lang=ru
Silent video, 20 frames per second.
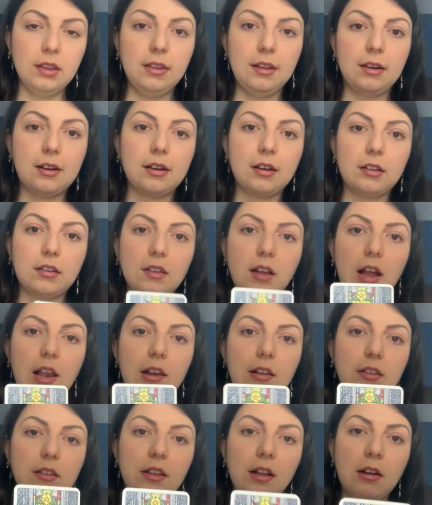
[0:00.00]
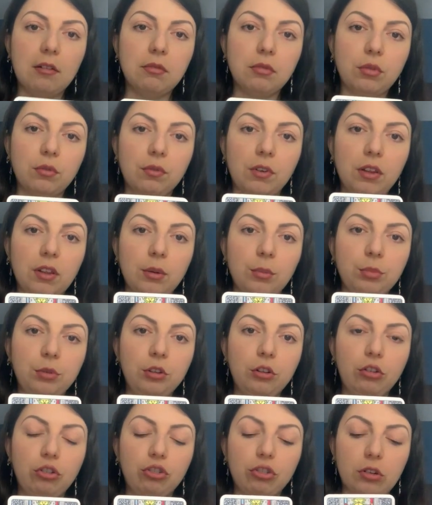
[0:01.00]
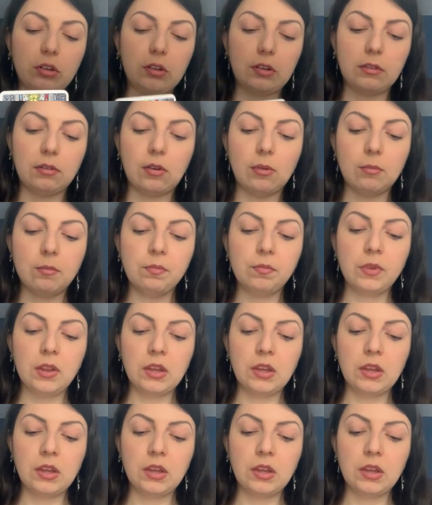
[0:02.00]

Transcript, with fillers: не оказались, да, вот в этом нищенстве.